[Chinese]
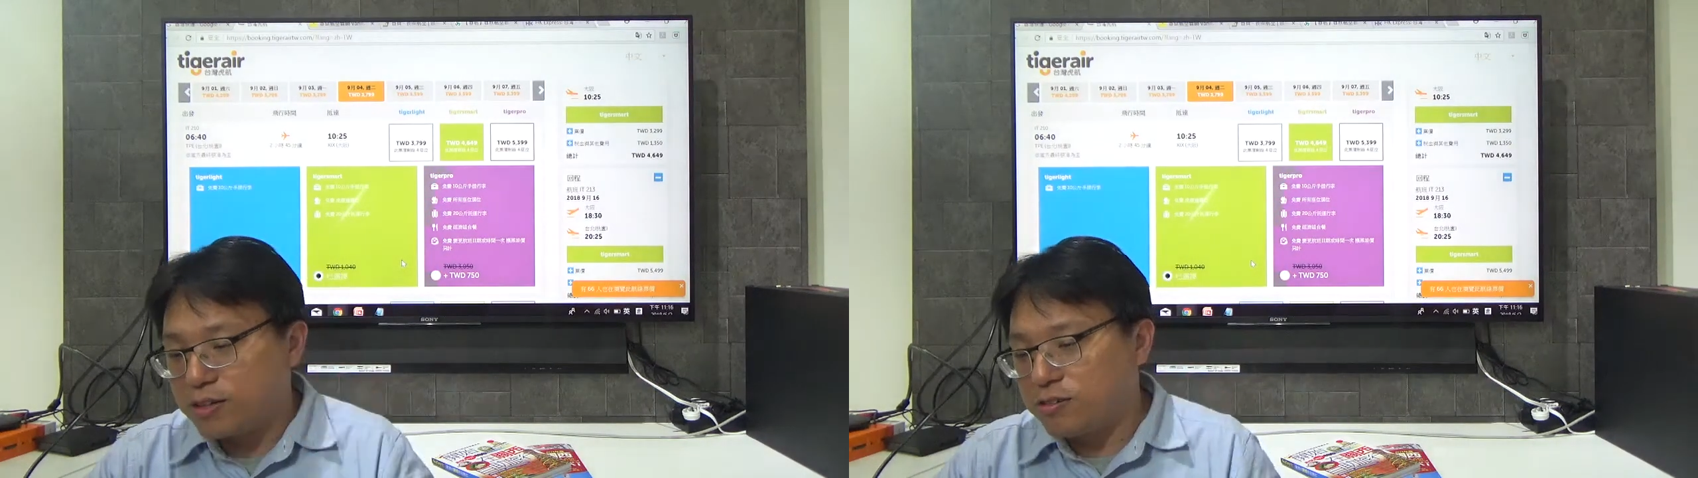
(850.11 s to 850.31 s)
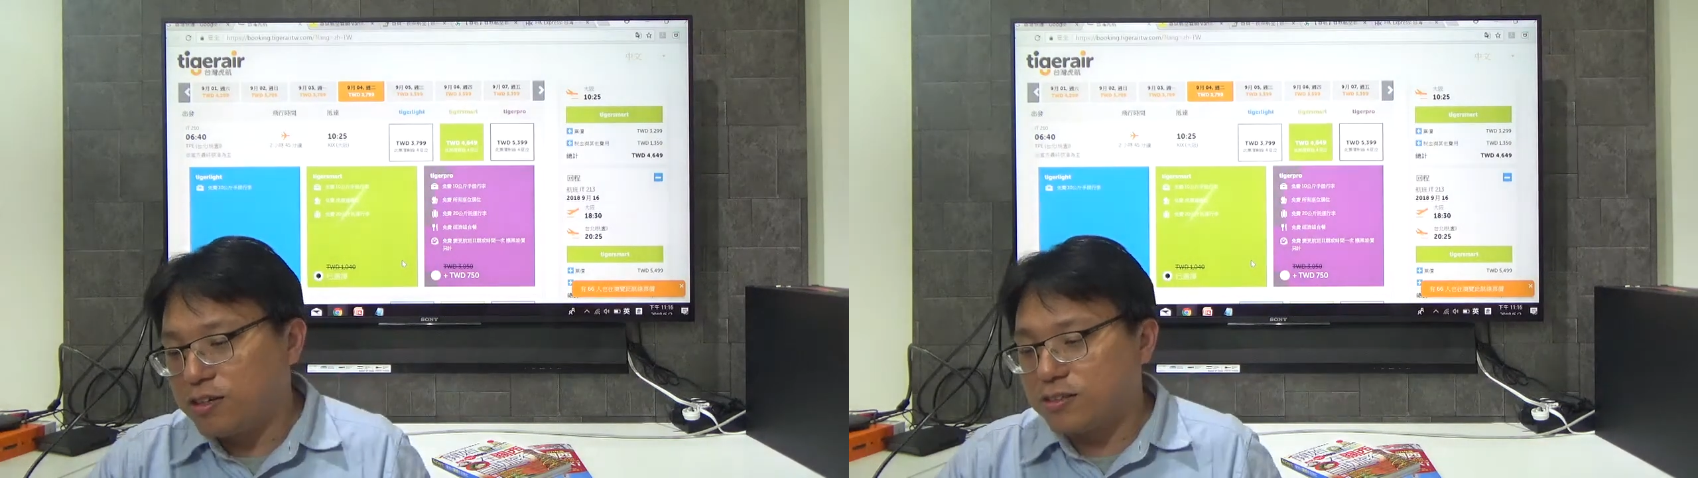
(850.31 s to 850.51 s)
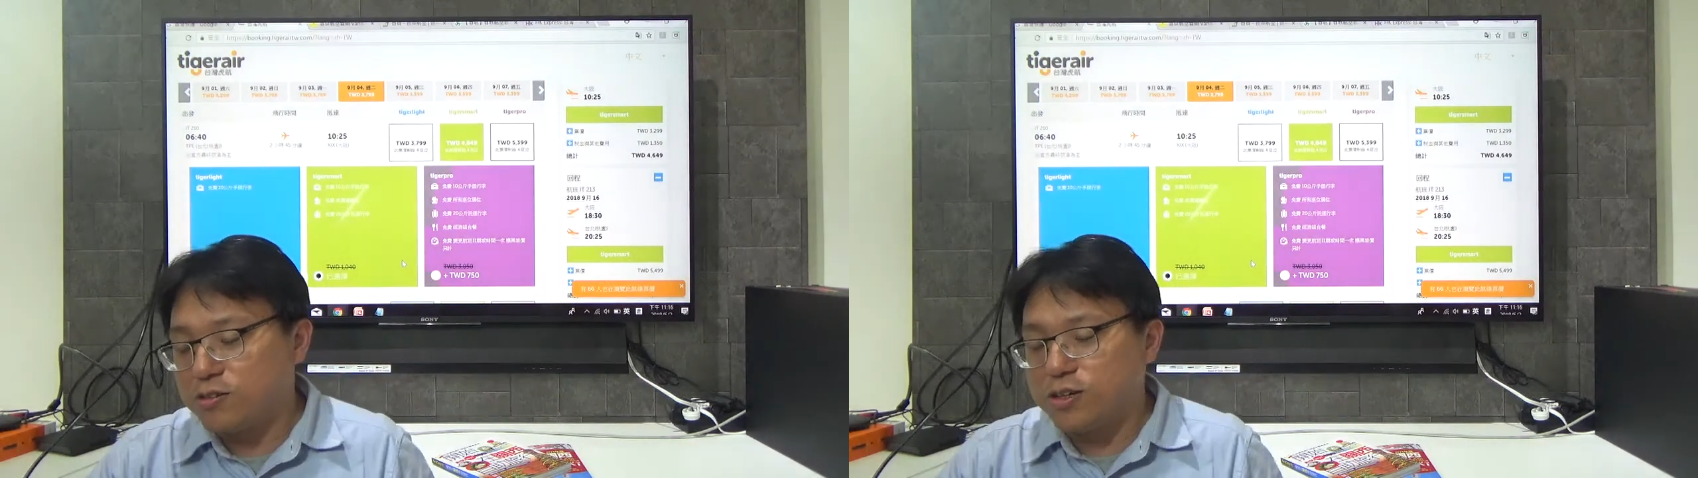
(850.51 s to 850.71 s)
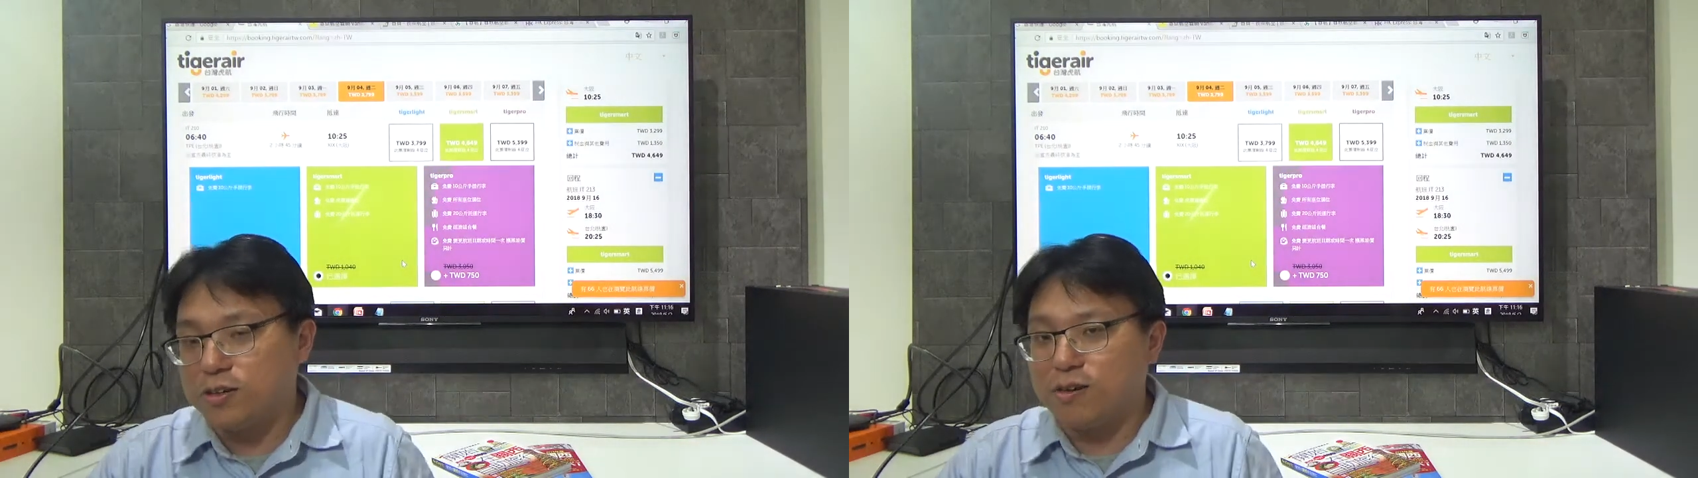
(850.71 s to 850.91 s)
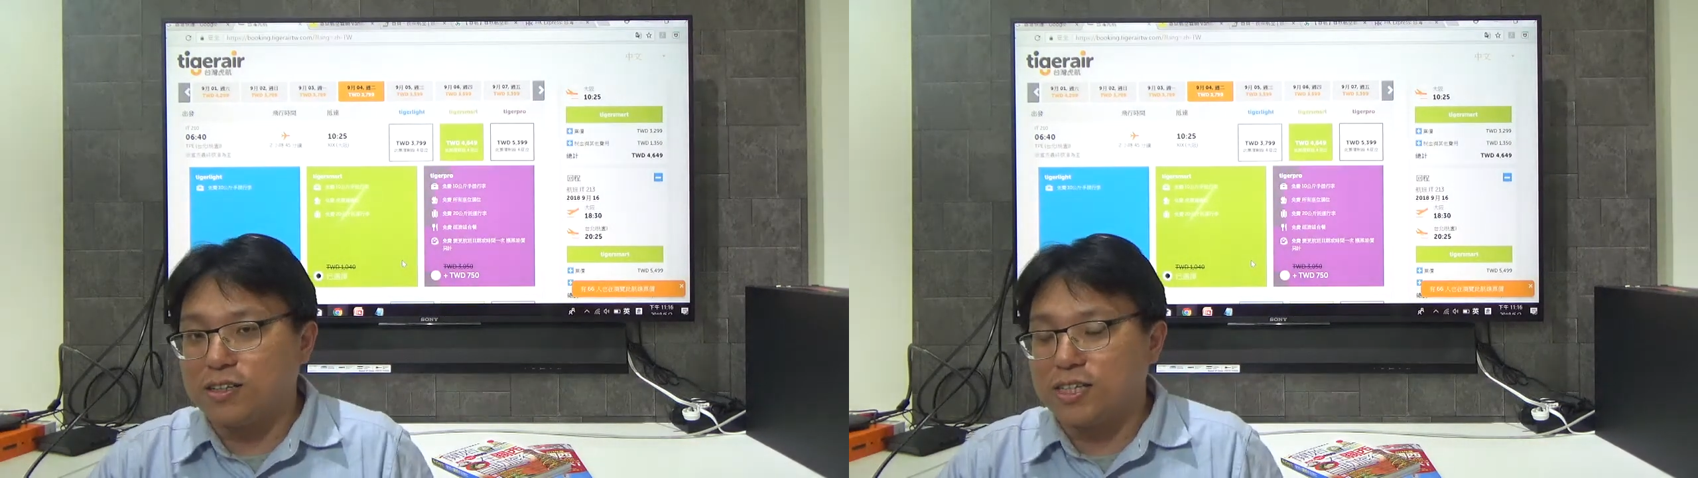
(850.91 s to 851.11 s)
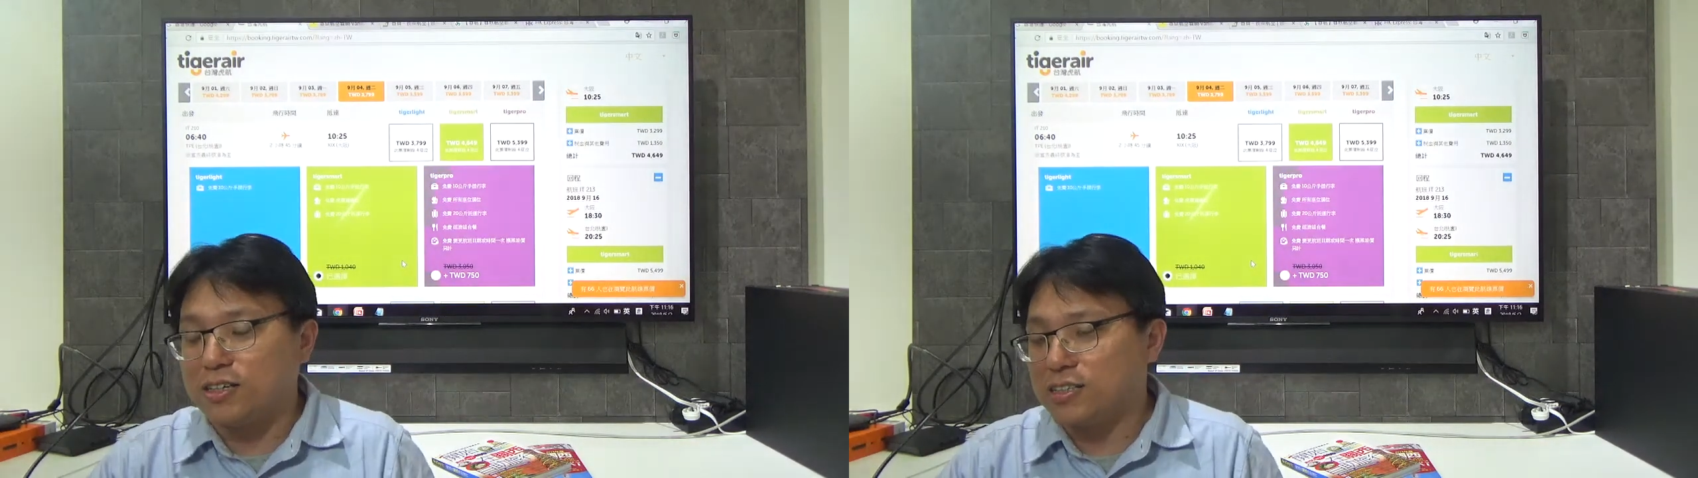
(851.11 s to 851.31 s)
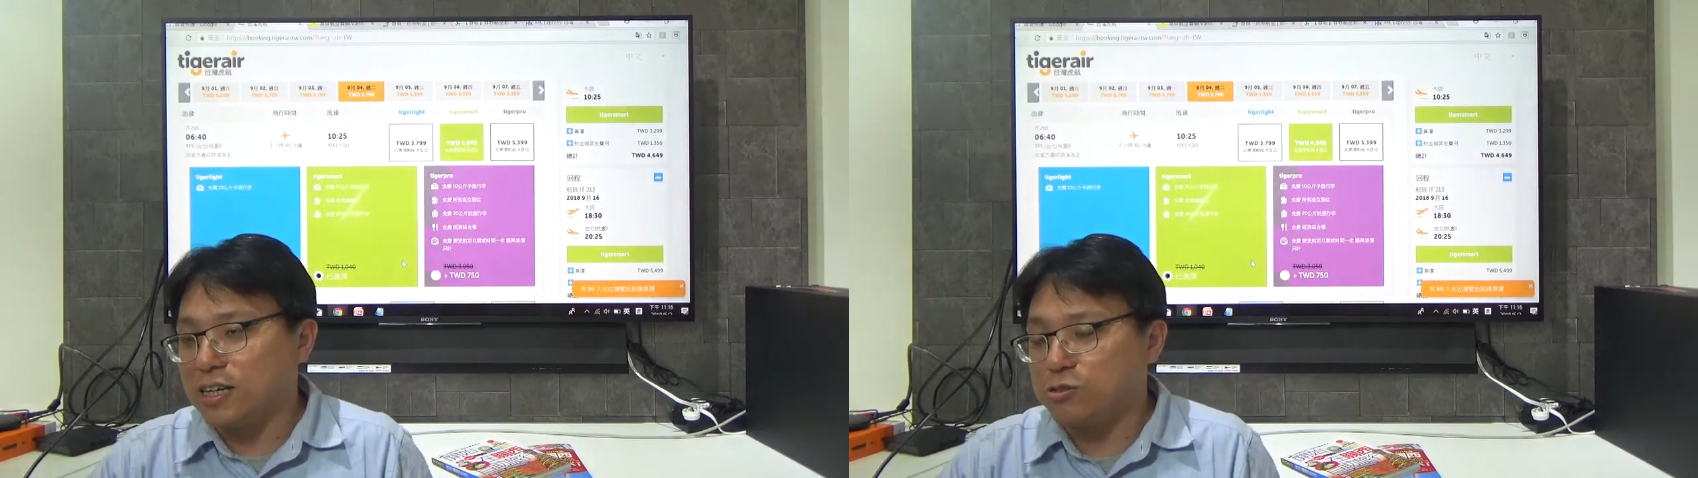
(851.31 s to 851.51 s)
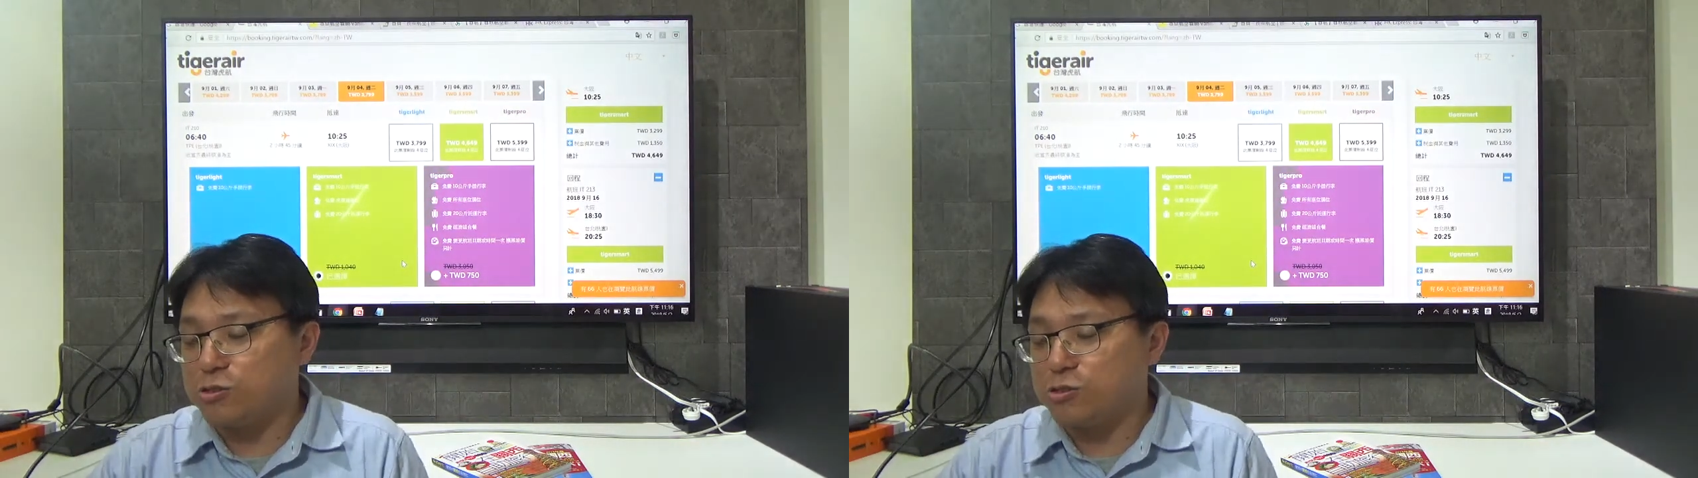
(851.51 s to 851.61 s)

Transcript: 都会会上涨，